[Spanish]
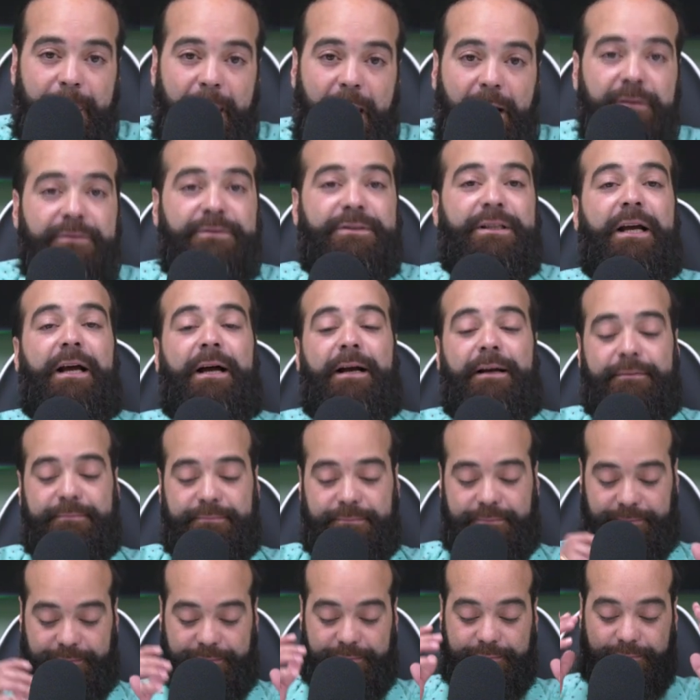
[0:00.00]
O sea,
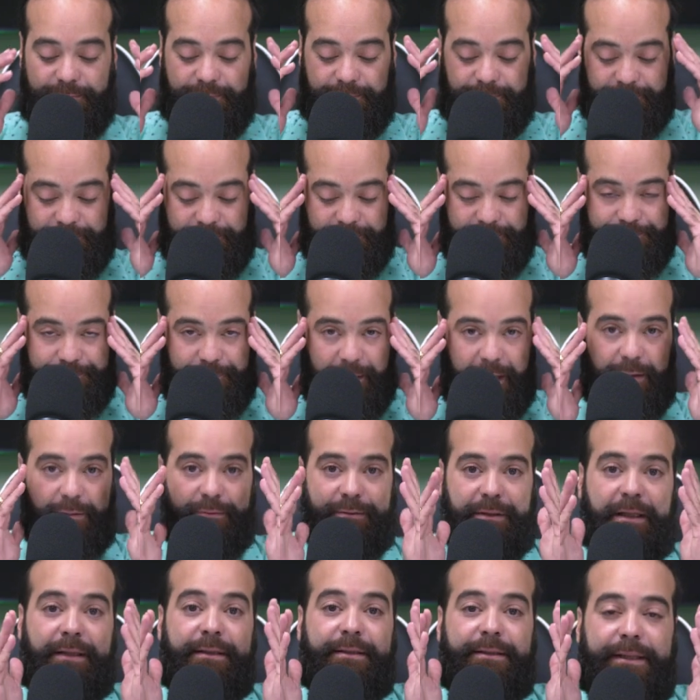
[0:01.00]
para que
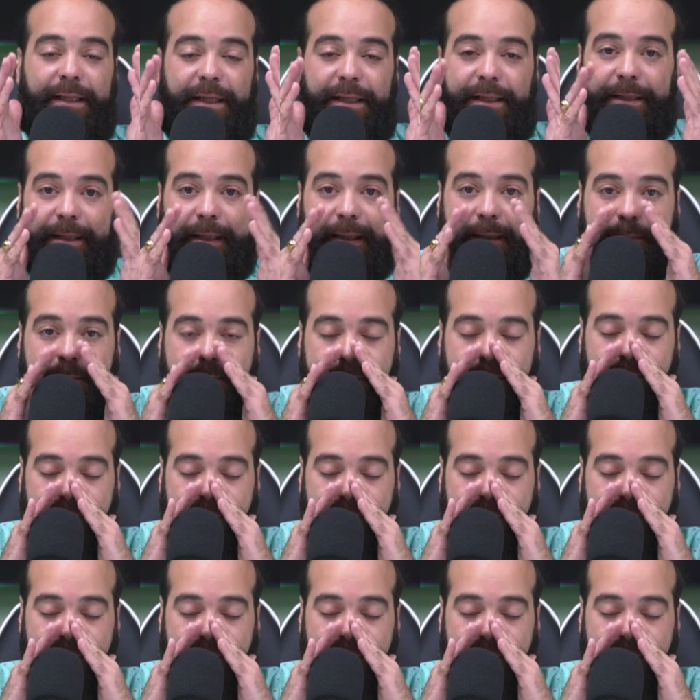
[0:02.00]
ustedes entiendan,